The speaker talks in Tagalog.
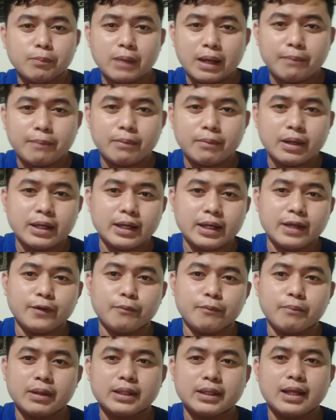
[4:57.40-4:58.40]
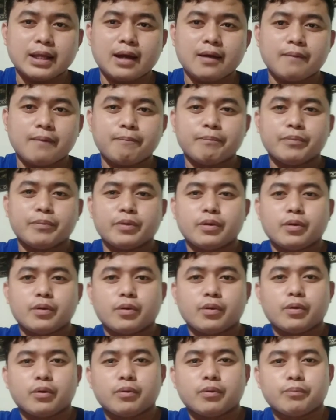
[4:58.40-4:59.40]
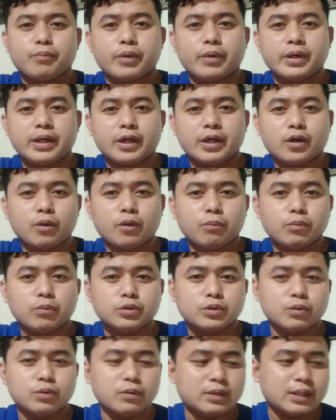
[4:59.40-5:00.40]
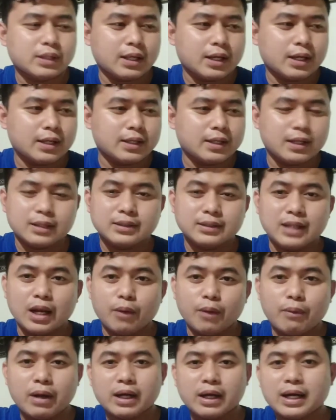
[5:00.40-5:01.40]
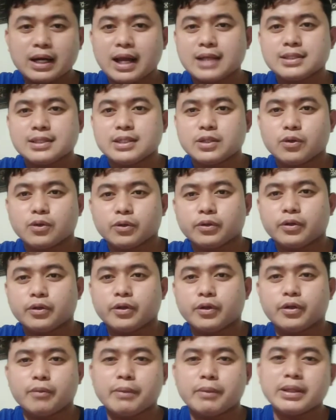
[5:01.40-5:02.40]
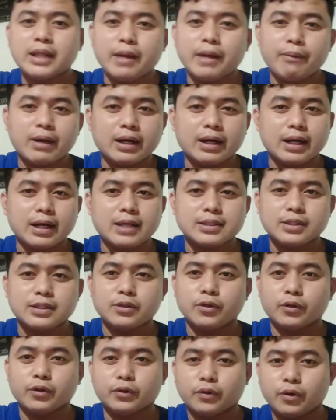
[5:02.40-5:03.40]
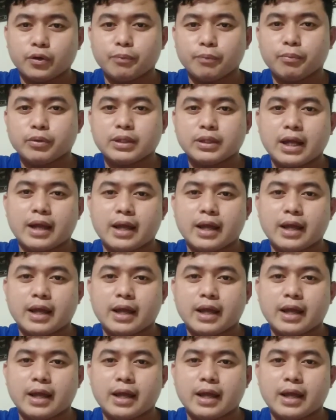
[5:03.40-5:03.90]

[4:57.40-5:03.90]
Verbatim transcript: problema ng iyong mata. Pwedeng kumonsulta ng dalawang klasing doktor. No? May dalawang klasing doktor po